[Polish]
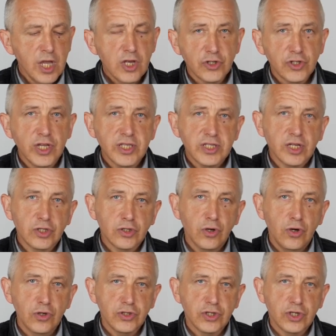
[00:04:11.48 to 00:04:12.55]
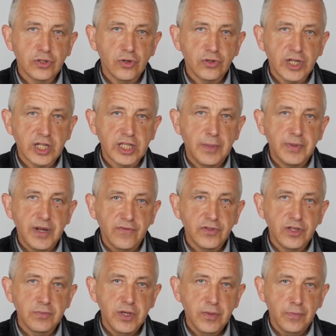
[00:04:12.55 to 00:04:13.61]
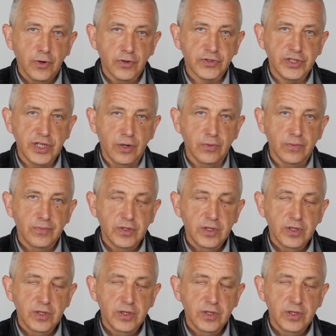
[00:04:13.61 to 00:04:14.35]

że jest ktoś, kto tak naprawdę mnie poznał.